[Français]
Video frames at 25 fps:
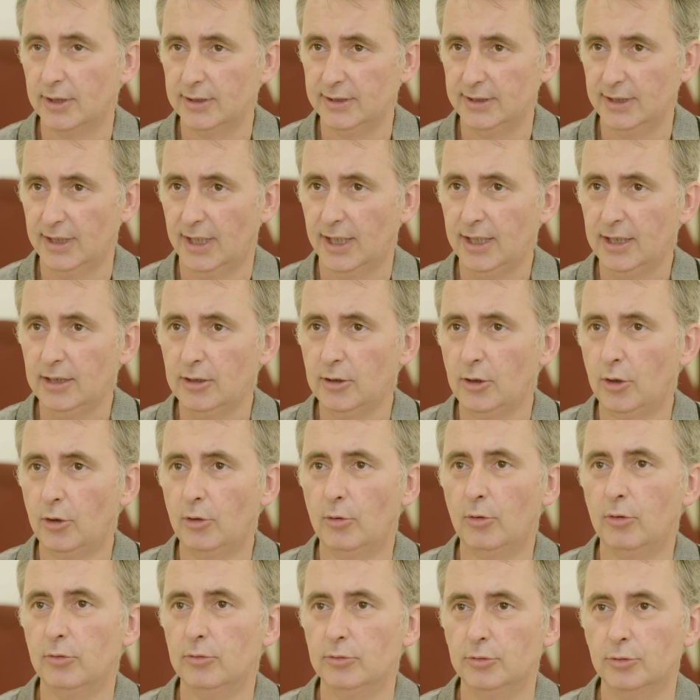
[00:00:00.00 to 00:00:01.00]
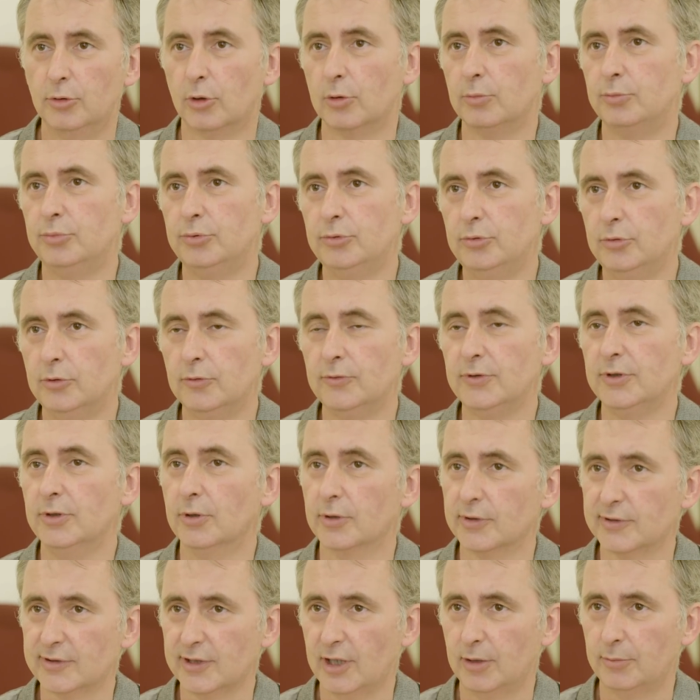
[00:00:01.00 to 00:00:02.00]
intérêt dans le but de
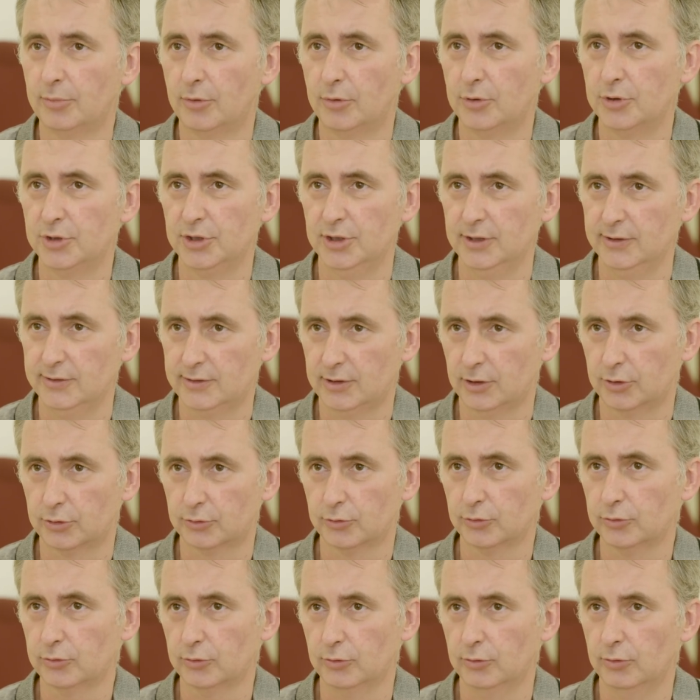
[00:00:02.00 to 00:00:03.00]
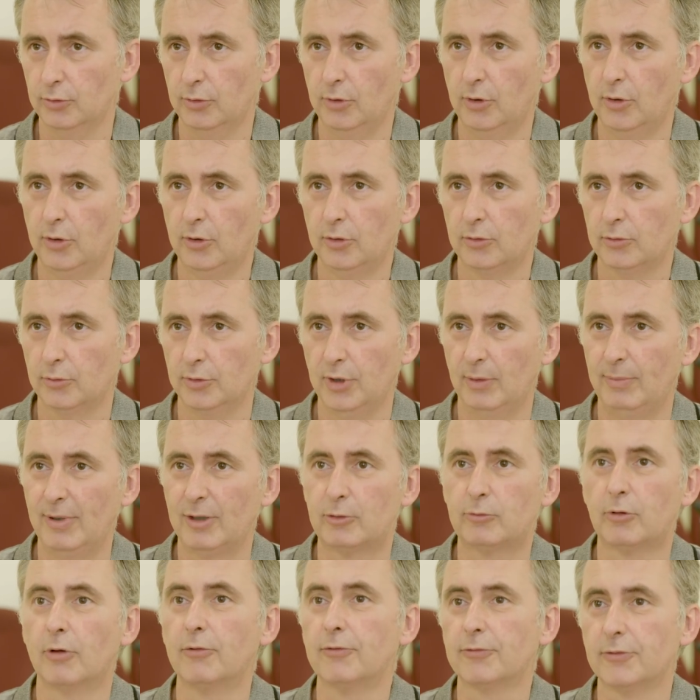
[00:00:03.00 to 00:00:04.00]
financer un projet. C'est quelque chose qu'on
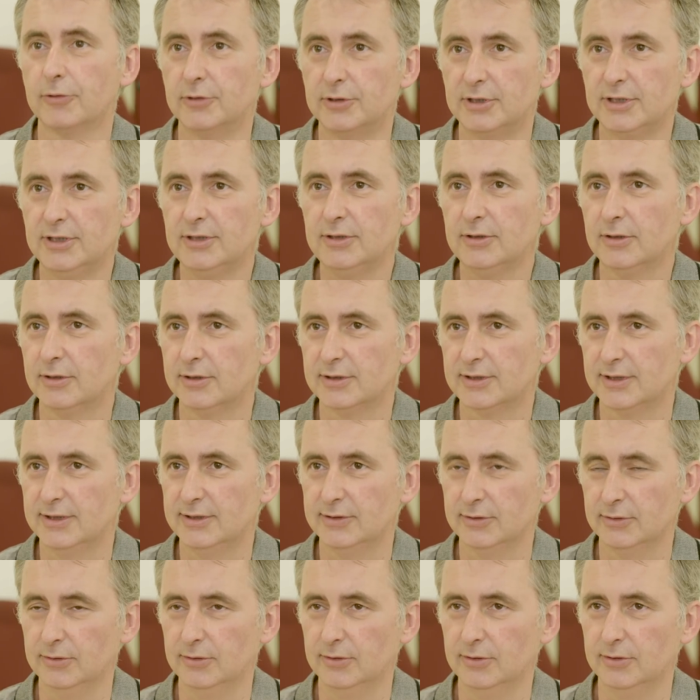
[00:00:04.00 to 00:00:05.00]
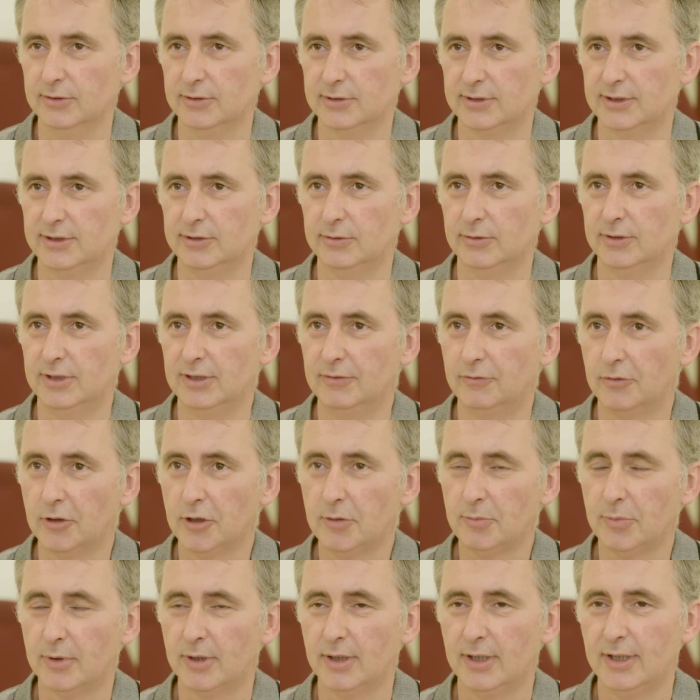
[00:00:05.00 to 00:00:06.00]
appelle crowdfunding hein, qui, se, qui se
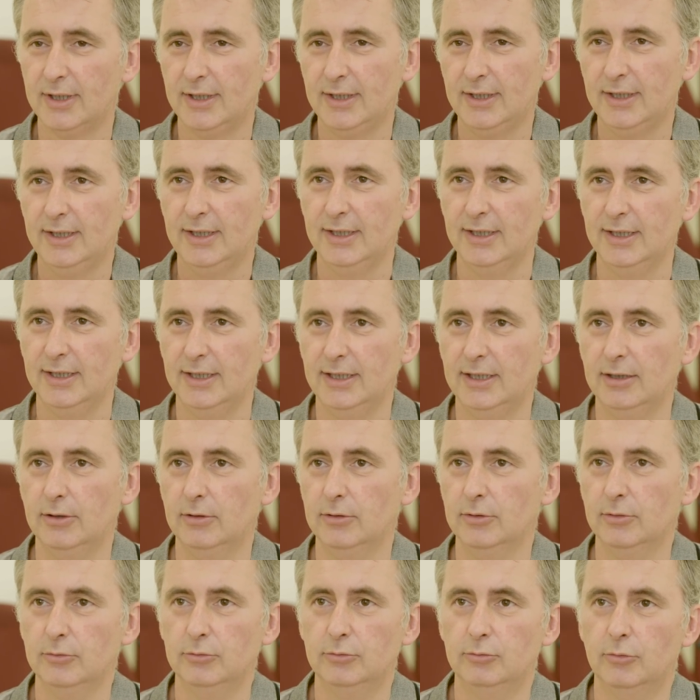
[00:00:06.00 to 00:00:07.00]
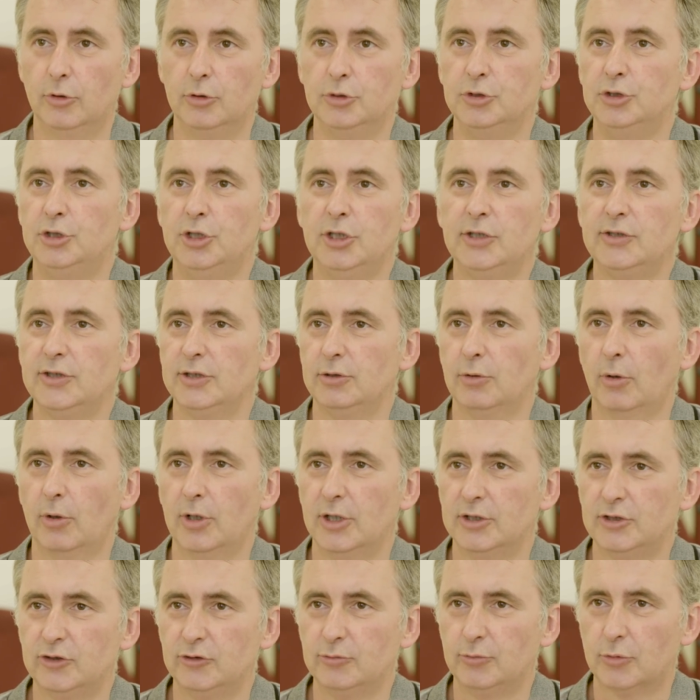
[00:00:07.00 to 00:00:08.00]
développe. Et euh, dans l'idée, c'est
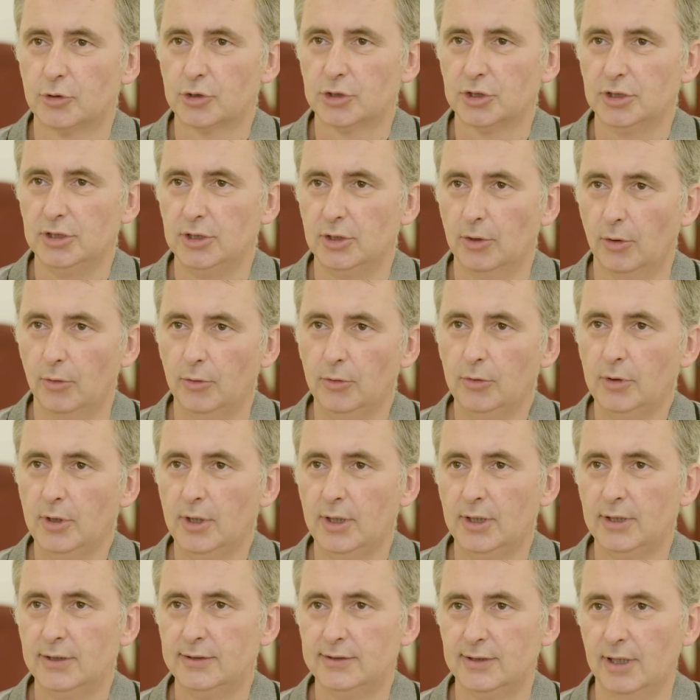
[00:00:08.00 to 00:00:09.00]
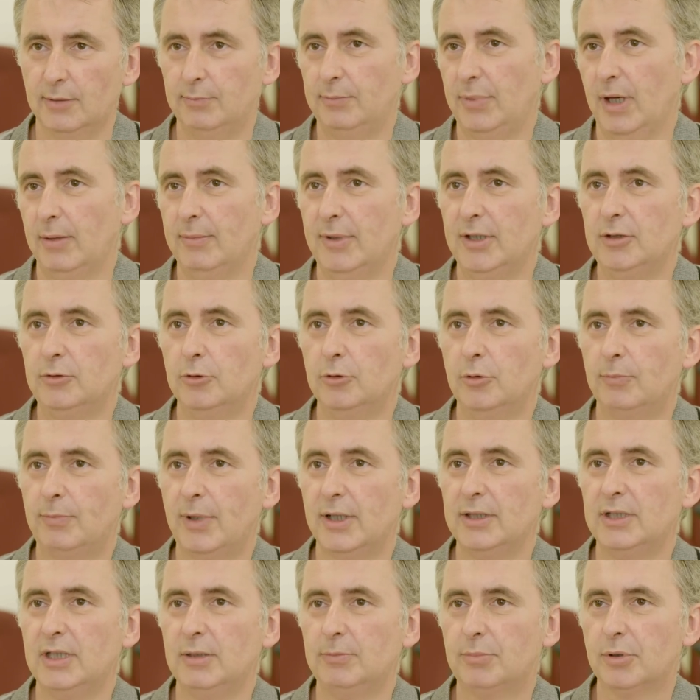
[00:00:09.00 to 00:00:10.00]
relativement généreux. Ça permet de ne
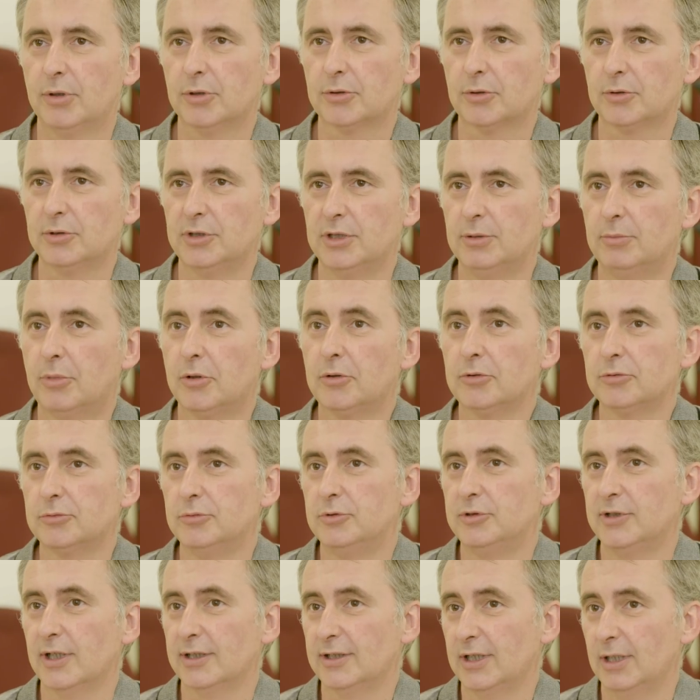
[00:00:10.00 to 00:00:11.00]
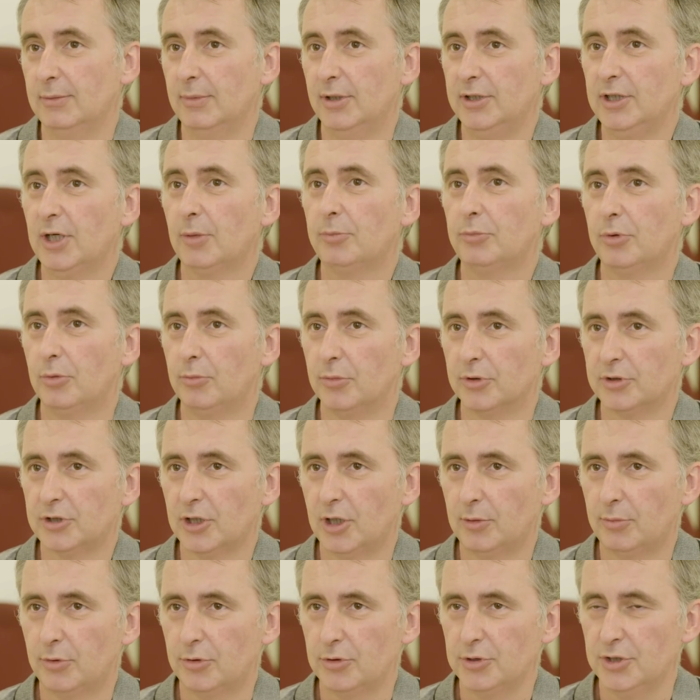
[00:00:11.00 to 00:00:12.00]
pas dépendre des banques d'une certaine manière pour monter
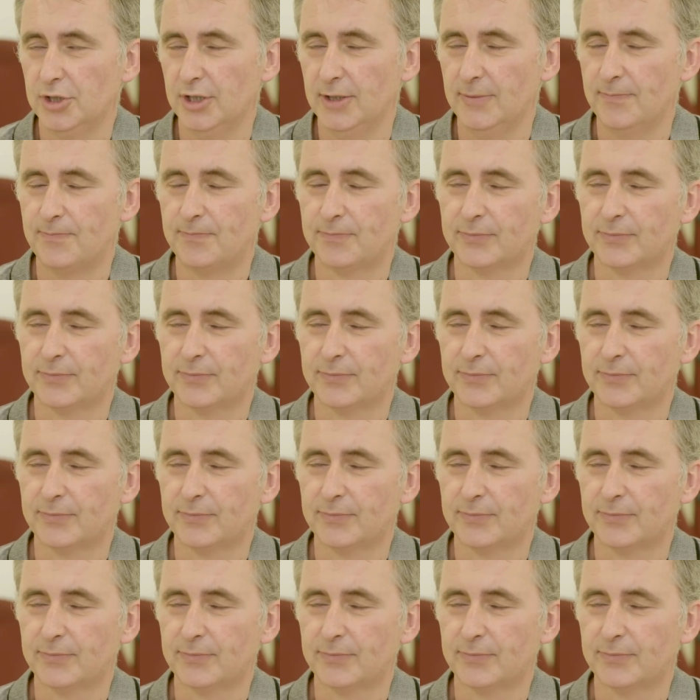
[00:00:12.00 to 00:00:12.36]
un projet.